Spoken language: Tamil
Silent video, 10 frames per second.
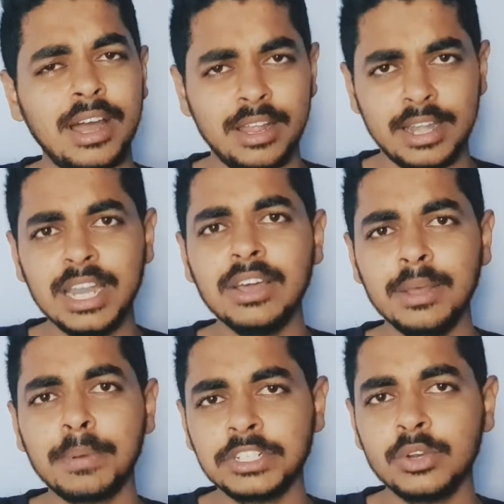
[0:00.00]
ரெண்டாவதாக
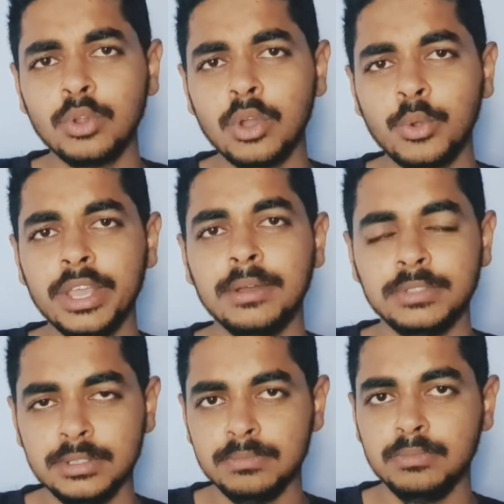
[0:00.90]
ப்ரெஷர் கொடுக்கக்கூடிய
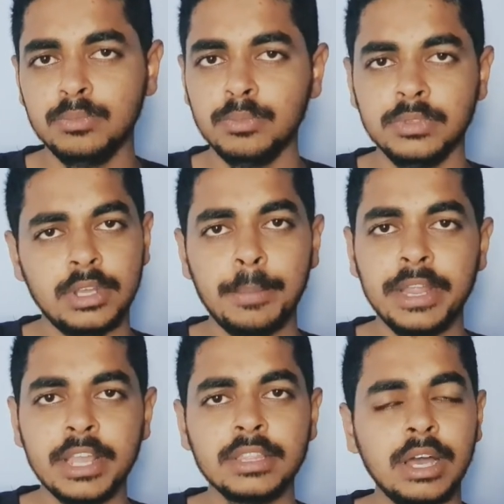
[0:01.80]

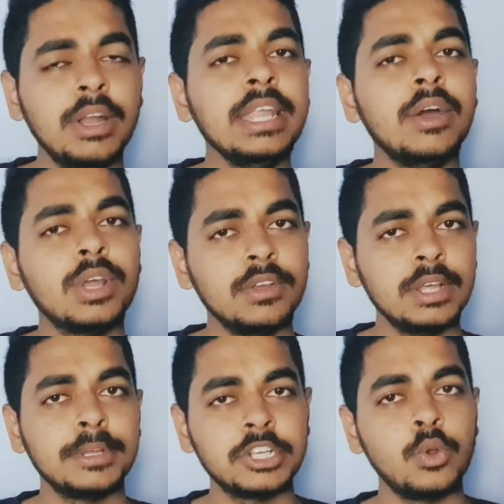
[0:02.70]
அமெரிக்காவை தாண்டி அவனுக்கு வந்து
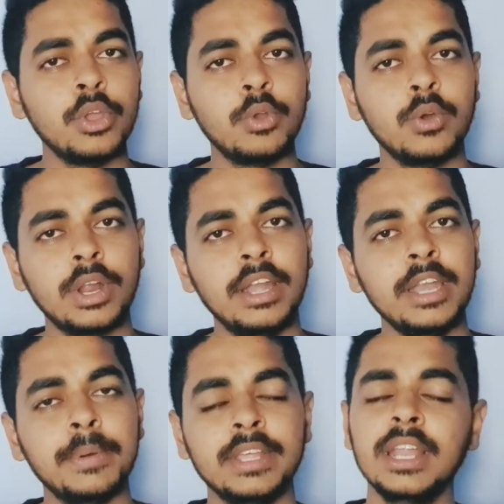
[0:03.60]
ப்ரெஷர் கொடுக்கக்கூடிய ஒரு கண்ட்ரி
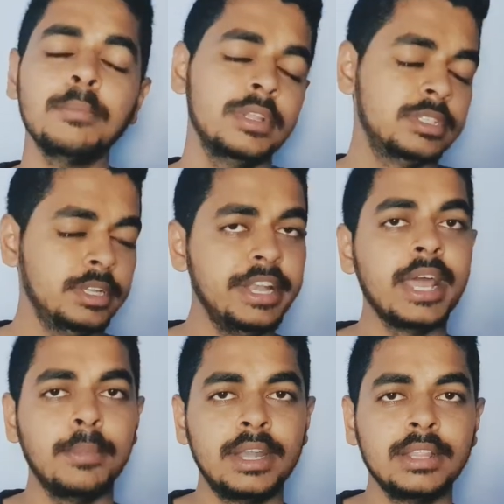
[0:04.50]
பார்த்தீங்கன்னா நம்ம இந்தியா
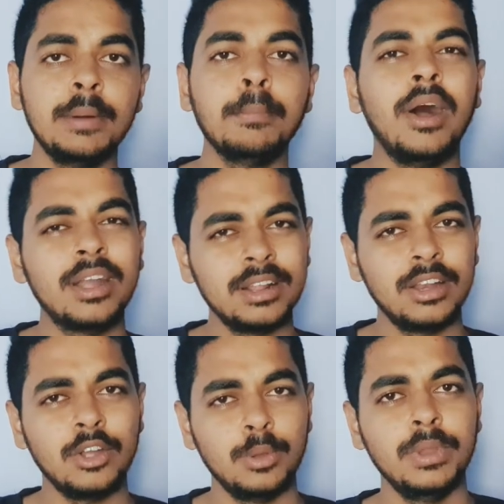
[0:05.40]
மட்டும்தான் பார்டராக
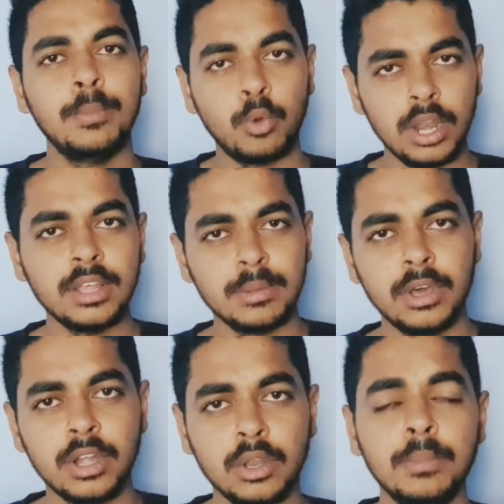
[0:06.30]
இருக்கட்டும் இல்லை பொருளாதாரமாக
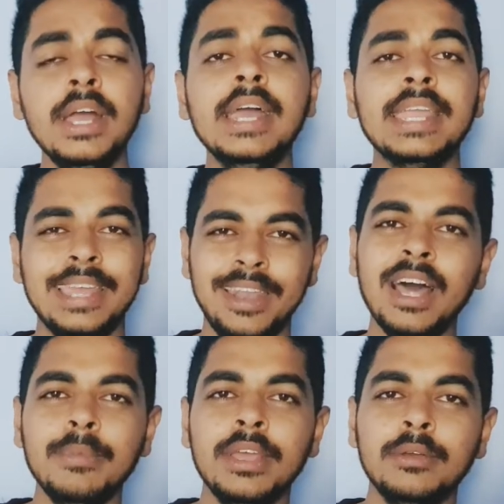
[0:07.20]
இருக்கட்டும்
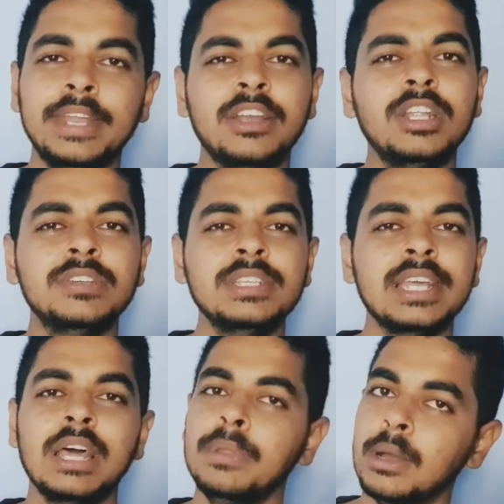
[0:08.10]
எல்லாமே டெக்னாலஜி வைஸ்
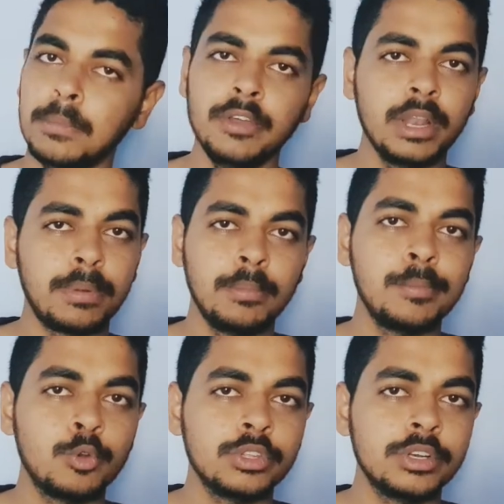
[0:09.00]
எல்லாமே நம்ம தான் ப்ராப்ளம் ப்ராப்ளம்
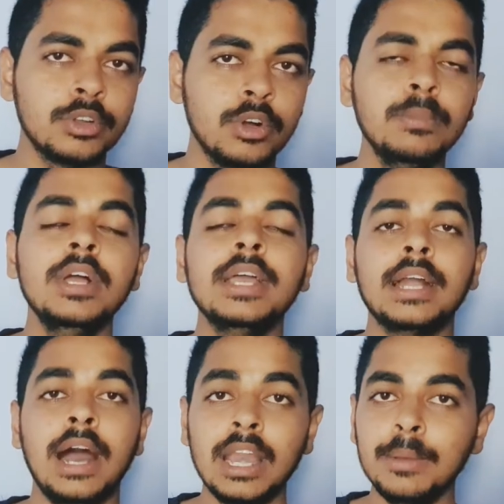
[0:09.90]
கொடுத்துட்ருக்கோம்
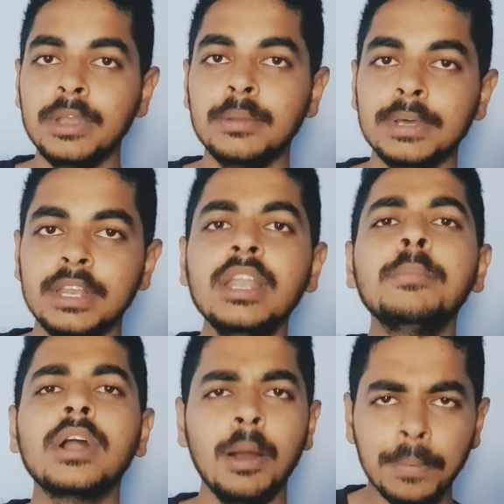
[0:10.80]
காரணம் என்னென்னு பார்த்தீங்கன்னா நம்ம
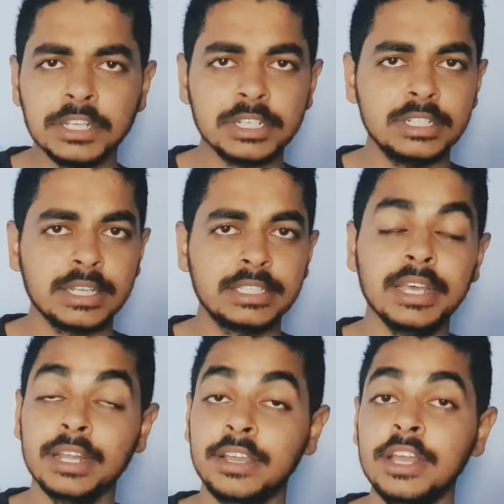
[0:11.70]
காம்படிஷன் ஜாஸ்தியாக
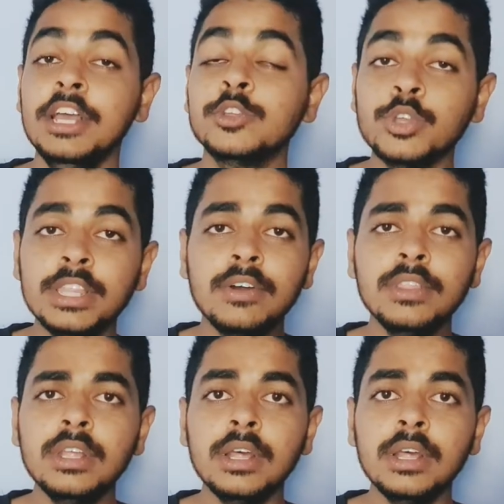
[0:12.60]
இருக்குது ஸோ இதை வந்து